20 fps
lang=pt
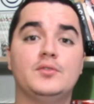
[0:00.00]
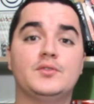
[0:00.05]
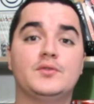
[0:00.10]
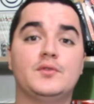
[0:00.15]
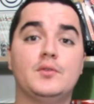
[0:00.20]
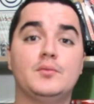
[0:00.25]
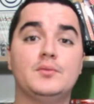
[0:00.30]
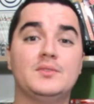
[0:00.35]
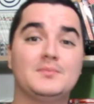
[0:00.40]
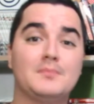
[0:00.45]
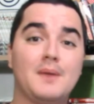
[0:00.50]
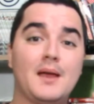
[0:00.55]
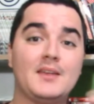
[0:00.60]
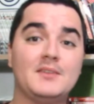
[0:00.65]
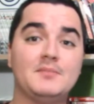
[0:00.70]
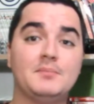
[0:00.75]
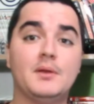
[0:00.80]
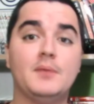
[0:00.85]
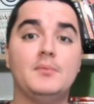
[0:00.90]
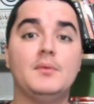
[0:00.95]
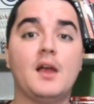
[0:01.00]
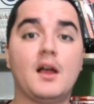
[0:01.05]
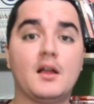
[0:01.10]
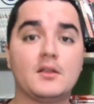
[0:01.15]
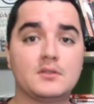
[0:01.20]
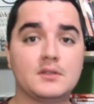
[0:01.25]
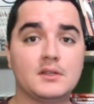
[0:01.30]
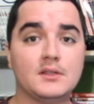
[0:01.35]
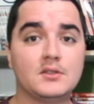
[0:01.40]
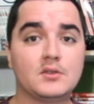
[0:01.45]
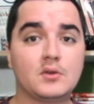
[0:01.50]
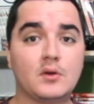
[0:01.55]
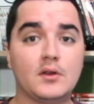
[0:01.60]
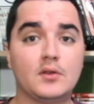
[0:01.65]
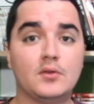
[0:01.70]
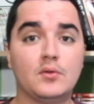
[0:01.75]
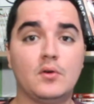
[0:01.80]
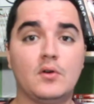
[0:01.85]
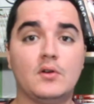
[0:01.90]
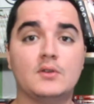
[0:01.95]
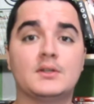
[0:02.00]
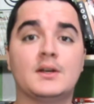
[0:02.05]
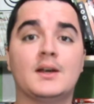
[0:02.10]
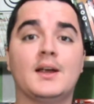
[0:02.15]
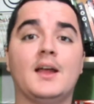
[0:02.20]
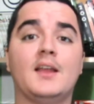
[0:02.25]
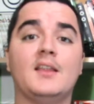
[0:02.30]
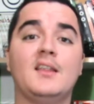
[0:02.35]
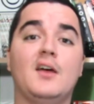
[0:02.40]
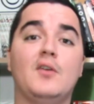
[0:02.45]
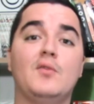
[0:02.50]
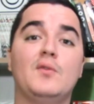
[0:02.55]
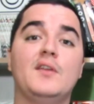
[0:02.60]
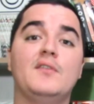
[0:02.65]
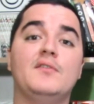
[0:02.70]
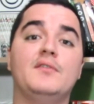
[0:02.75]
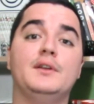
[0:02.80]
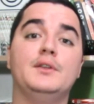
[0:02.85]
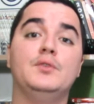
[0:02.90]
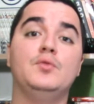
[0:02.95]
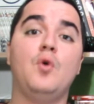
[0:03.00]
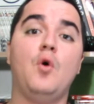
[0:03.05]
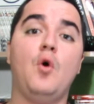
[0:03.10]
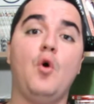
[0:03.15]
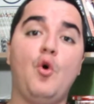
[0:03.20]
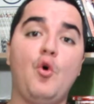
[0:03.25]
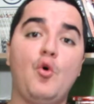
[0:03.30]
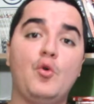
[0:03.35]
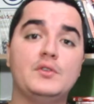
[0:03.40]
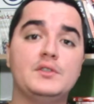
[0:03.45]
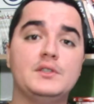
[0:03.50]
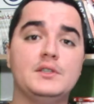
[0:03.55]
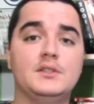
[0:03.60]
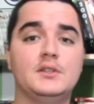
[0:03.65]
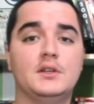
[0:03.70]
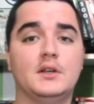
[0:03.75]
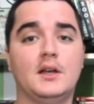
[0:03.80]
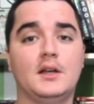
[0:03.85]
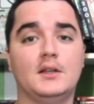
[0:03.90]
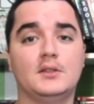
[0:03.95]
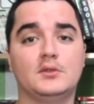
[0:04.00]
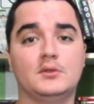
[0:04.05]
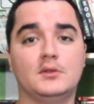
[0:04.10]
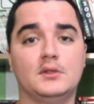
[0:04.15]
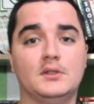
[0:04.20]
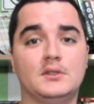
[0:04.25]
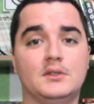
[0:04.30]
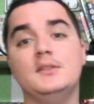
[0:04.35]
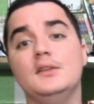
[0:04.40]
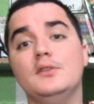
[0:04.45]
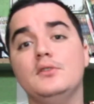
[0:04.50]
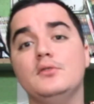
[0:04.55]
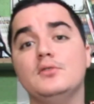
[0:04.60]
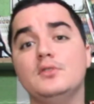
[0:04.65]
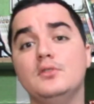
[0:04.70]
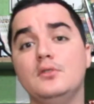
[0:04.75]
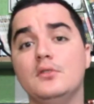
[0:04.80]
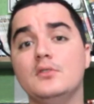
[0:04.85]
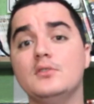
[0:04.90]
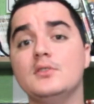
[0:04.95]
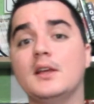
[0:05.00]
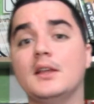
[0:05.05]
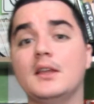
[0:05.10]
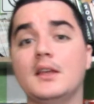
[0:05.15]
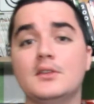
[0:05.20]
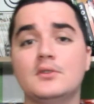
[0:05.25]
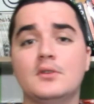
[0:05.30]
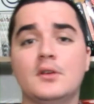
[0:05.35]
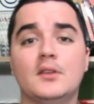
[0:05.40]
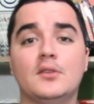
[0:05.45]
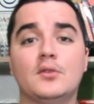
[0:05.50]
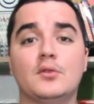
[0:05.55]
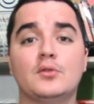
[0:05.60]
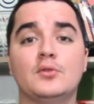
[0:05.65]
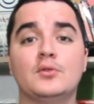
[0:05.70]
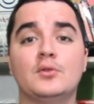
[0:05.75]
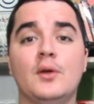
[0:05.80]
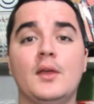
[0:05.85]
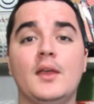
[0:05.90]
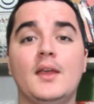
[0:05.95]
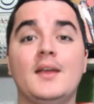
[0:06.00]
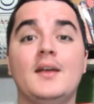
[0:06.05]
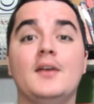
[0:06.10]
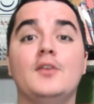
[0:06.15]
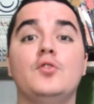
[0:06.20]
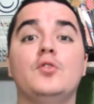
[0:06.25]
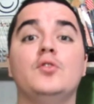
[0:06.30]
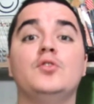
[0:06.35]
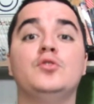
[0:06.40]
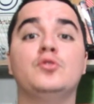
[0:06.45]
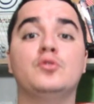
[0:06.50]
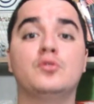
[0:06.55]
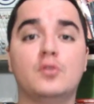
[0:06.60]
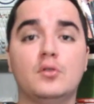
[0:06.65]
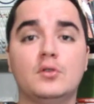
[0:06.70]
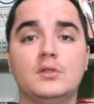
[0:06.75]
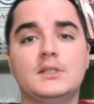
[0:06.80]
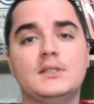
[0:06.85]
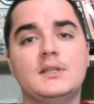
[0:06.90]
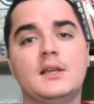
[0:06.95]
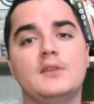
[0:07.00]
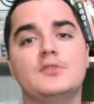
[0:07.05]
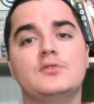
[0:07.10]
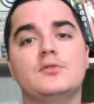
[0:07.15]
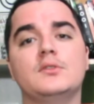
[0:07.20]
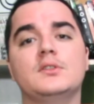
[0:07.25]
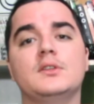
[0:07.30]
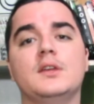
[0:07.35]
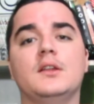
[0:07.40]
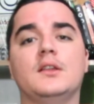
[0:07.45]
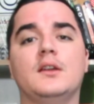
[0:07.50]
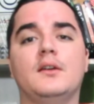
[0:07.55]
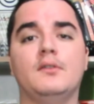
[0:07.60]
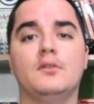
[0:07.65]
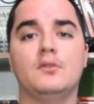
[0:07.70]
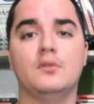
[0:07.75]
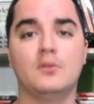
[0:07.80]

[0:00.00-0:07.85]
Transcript: os filmes mais premiados da história do Oscar, cada um levando 11 indicações, sendo que O Senhor dos Anéis: O Retorno do Rei ganhou todas as 11 que ele estava